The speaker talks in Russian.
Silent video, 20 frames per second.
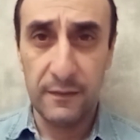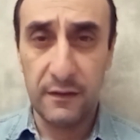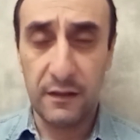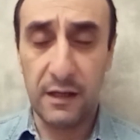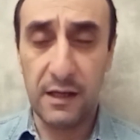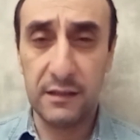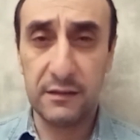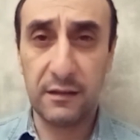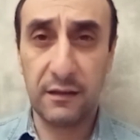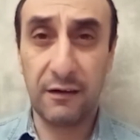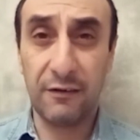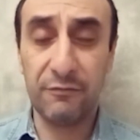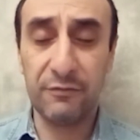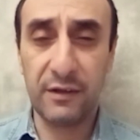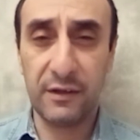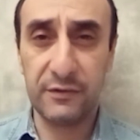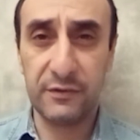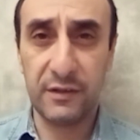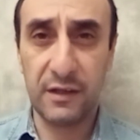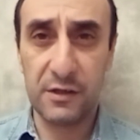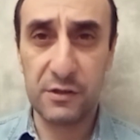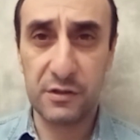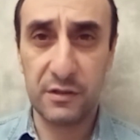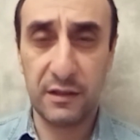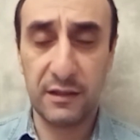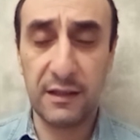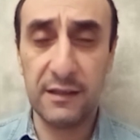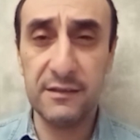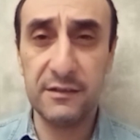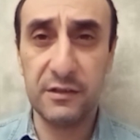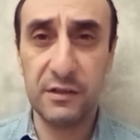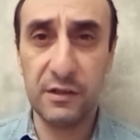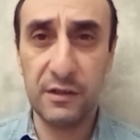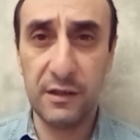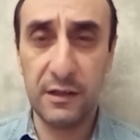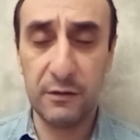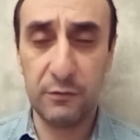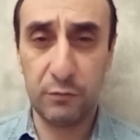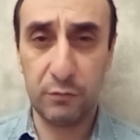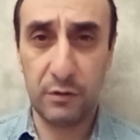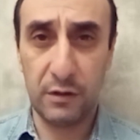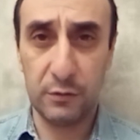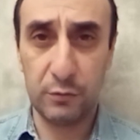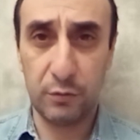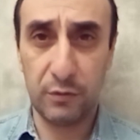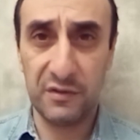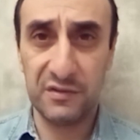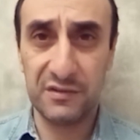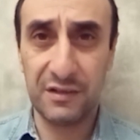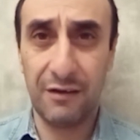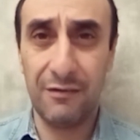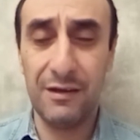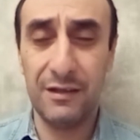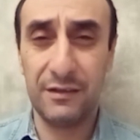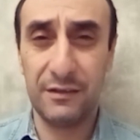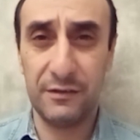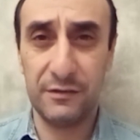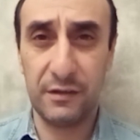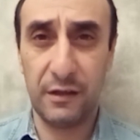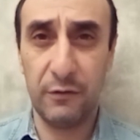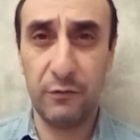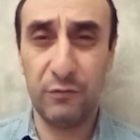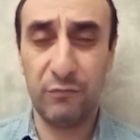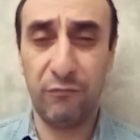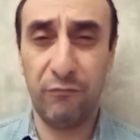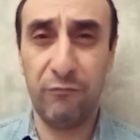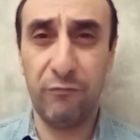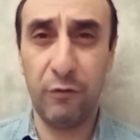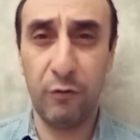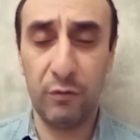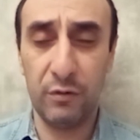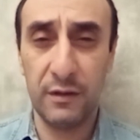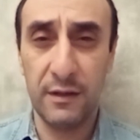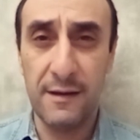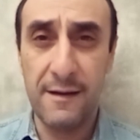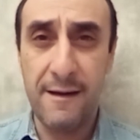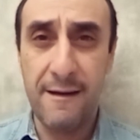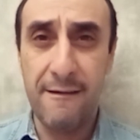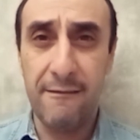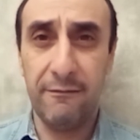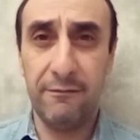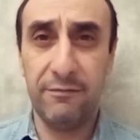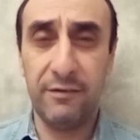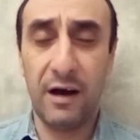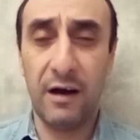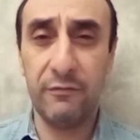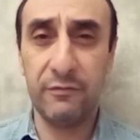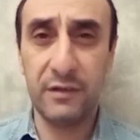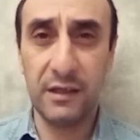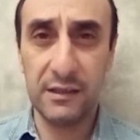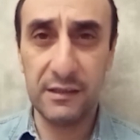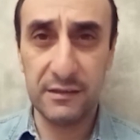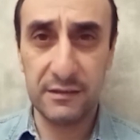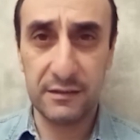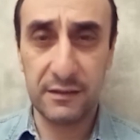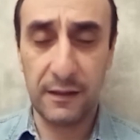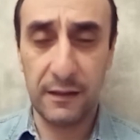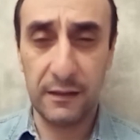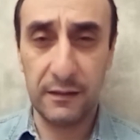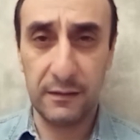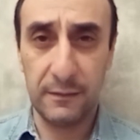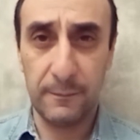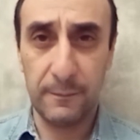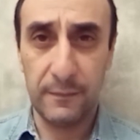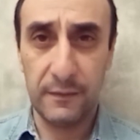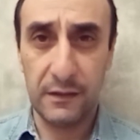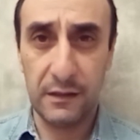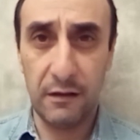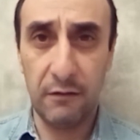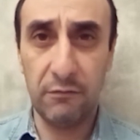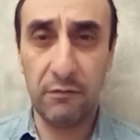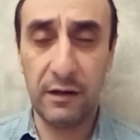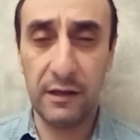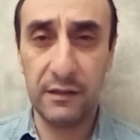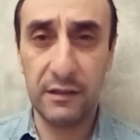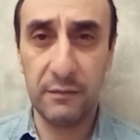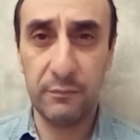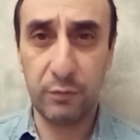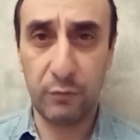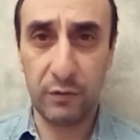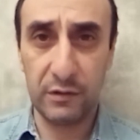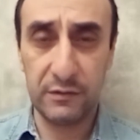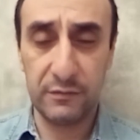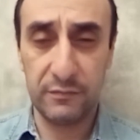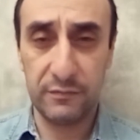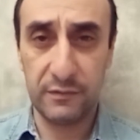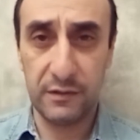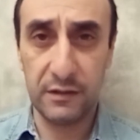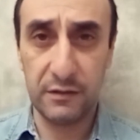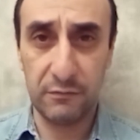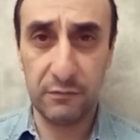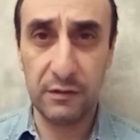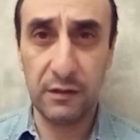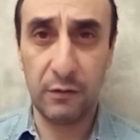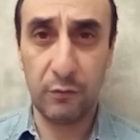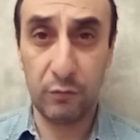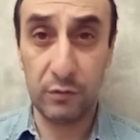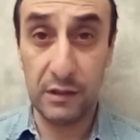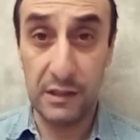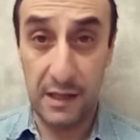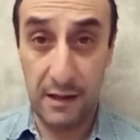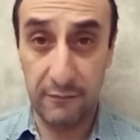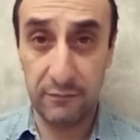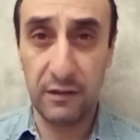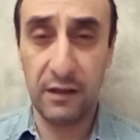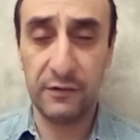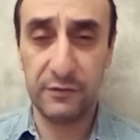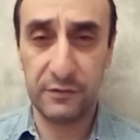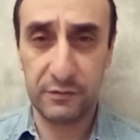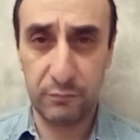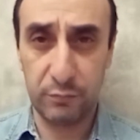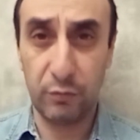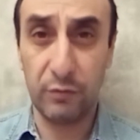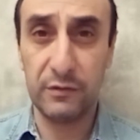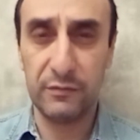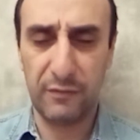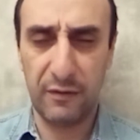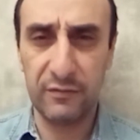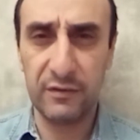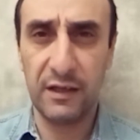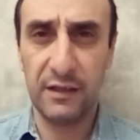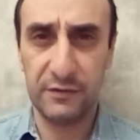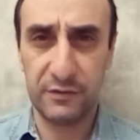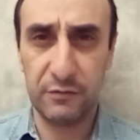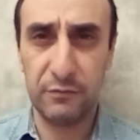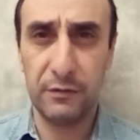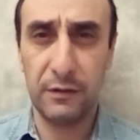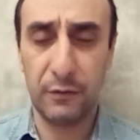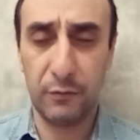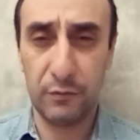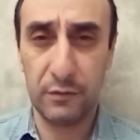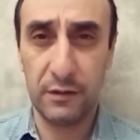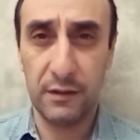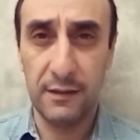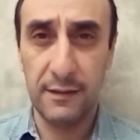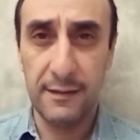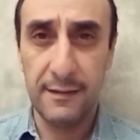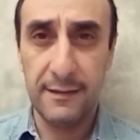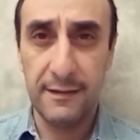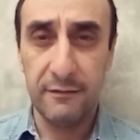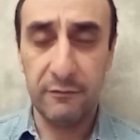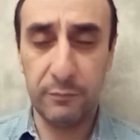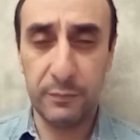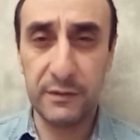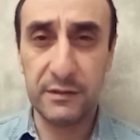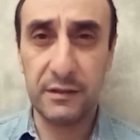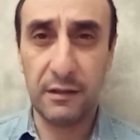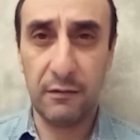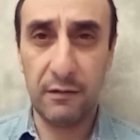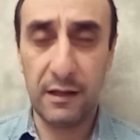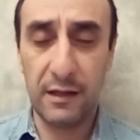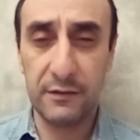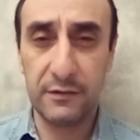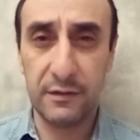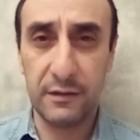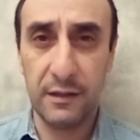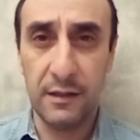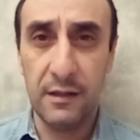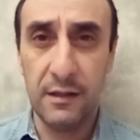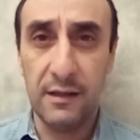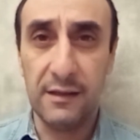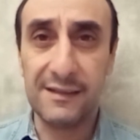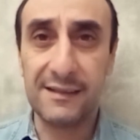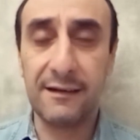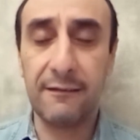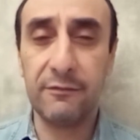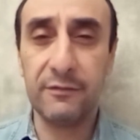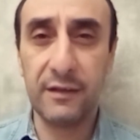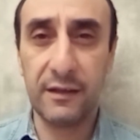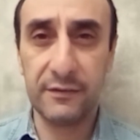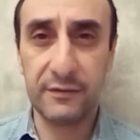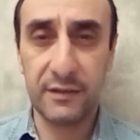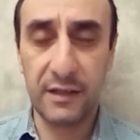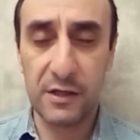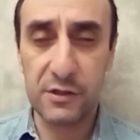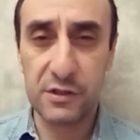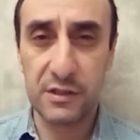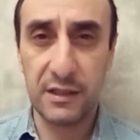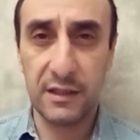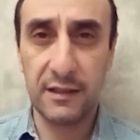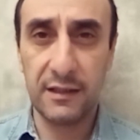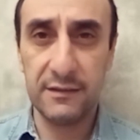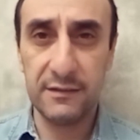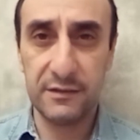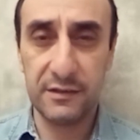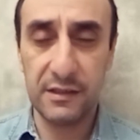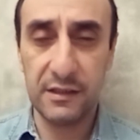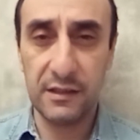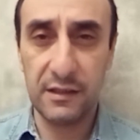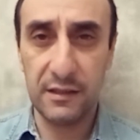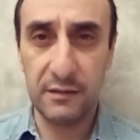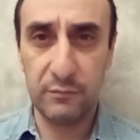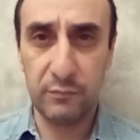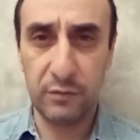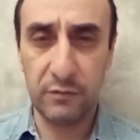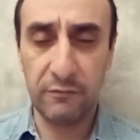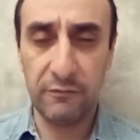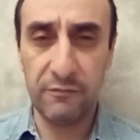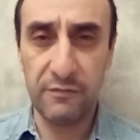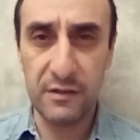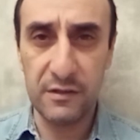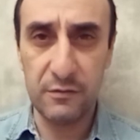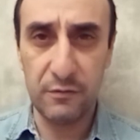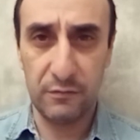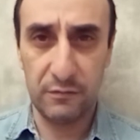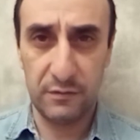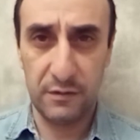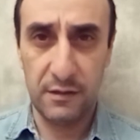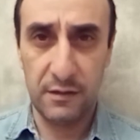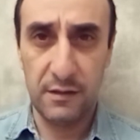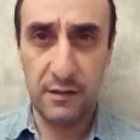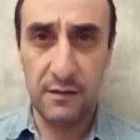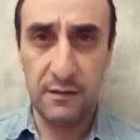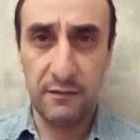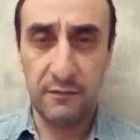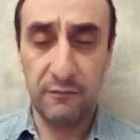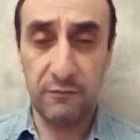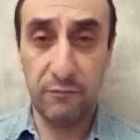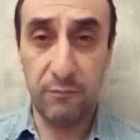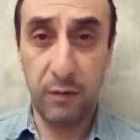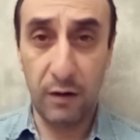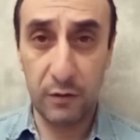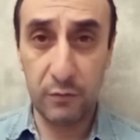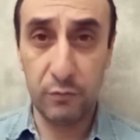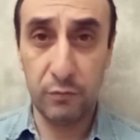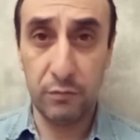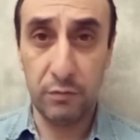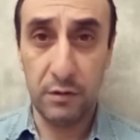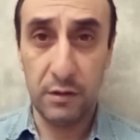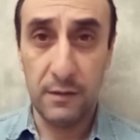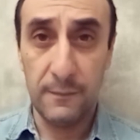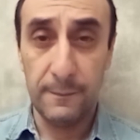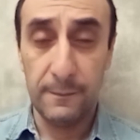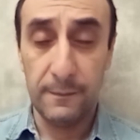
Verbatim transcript: А это равнозначно контингенту, который Советский Союз ввел в Афганистан для войны против этого народа, для афганского, против афганского народа. Вы представляете, равнозначный контингент был введен в Баку.